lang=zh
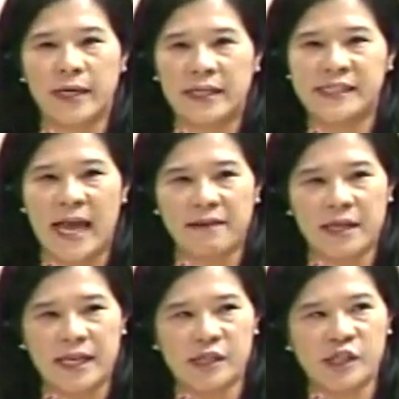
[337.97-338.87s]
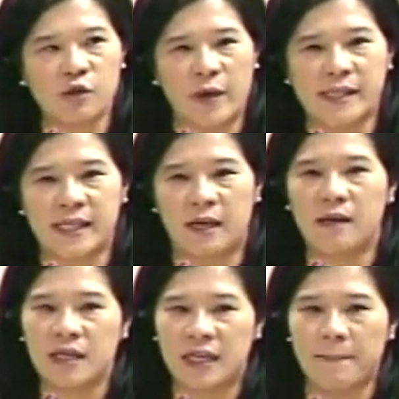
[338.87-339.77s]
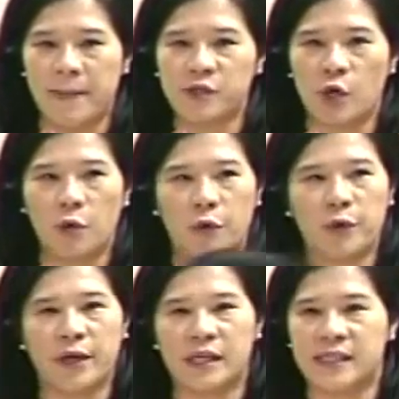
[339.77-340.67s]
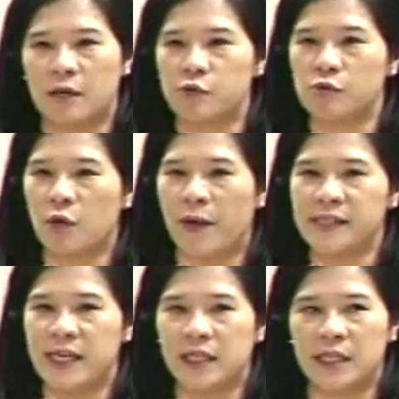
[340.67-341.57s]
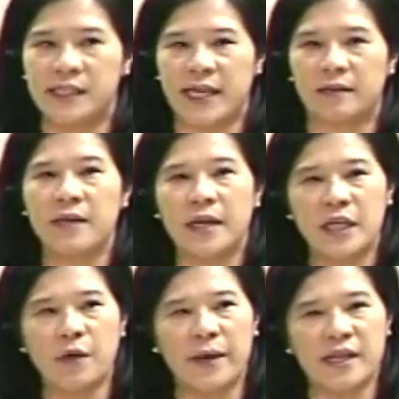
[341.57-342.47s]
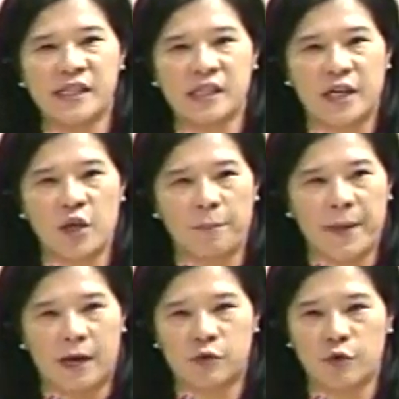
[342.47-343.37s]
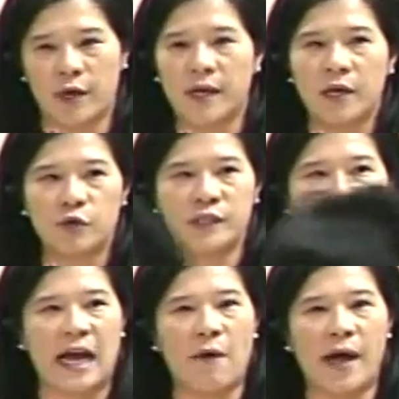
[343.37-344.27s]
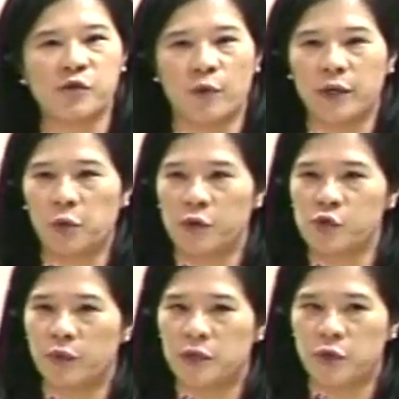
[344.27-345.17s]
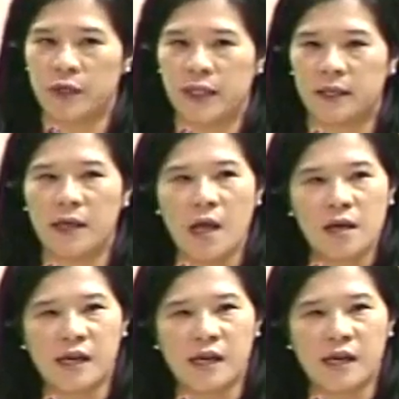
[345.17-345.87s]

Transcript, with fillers: 你这样的议事规则根本就忽略了少数的关键意见，因为你只能用表决去强化所谓多数的决定。